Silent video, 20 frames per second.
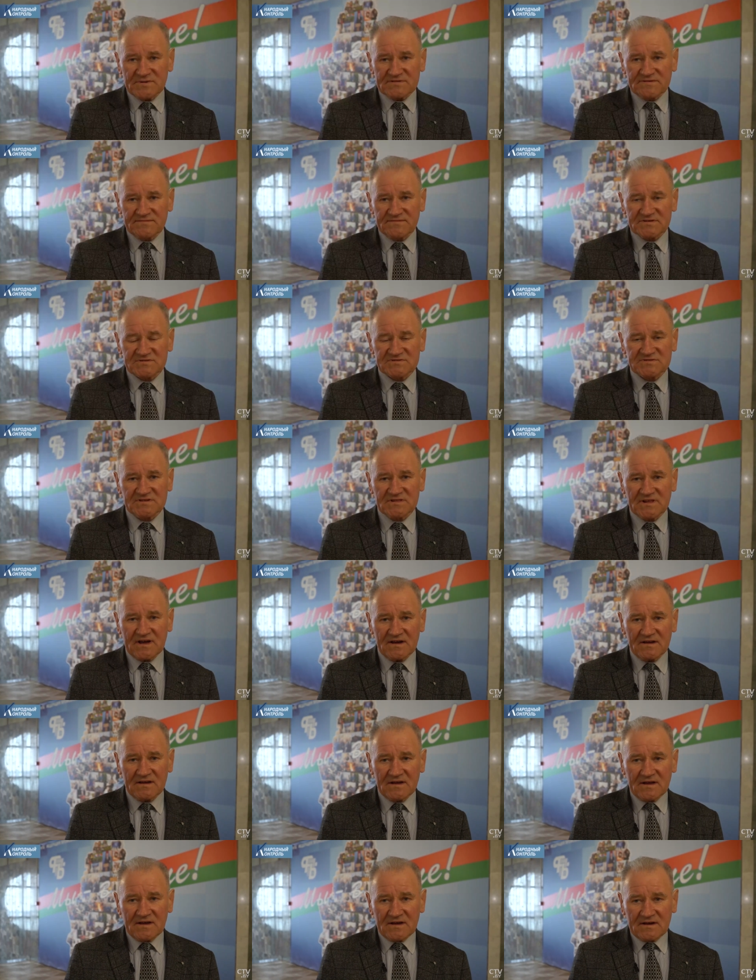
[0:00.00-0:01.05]

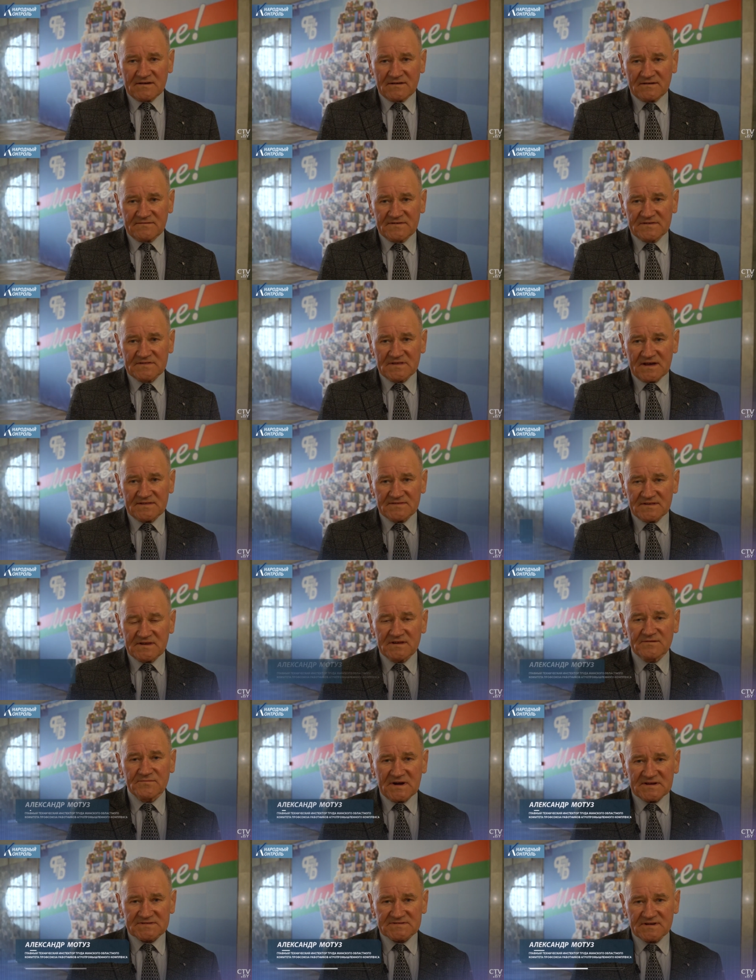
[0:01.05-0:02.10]
Подтверждена вина
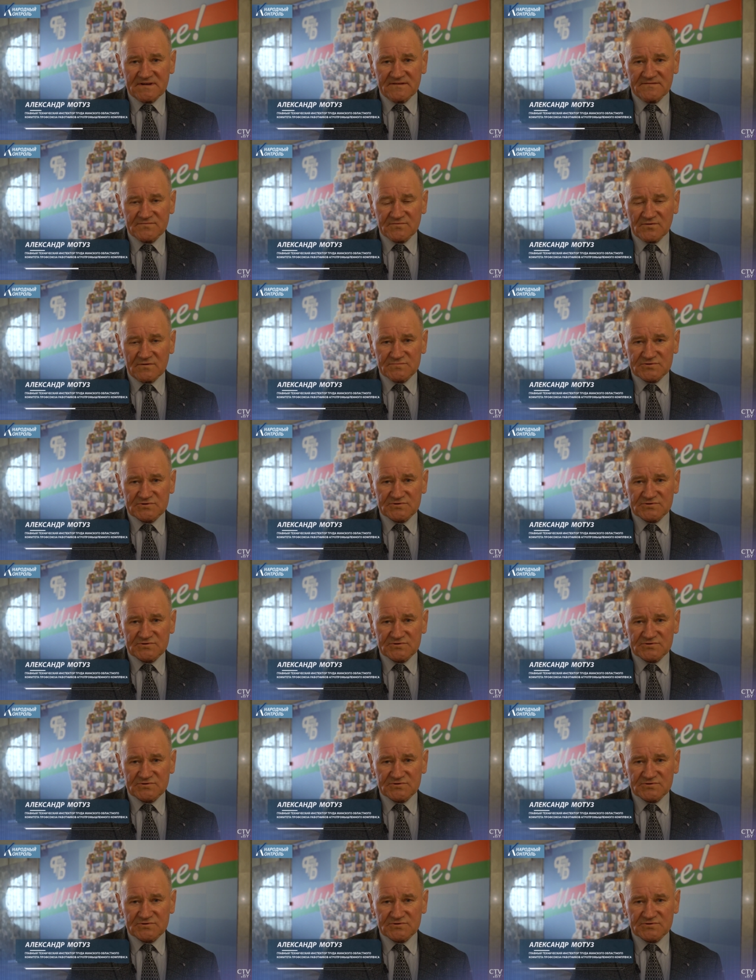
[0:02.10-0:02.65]
нанимателя в том,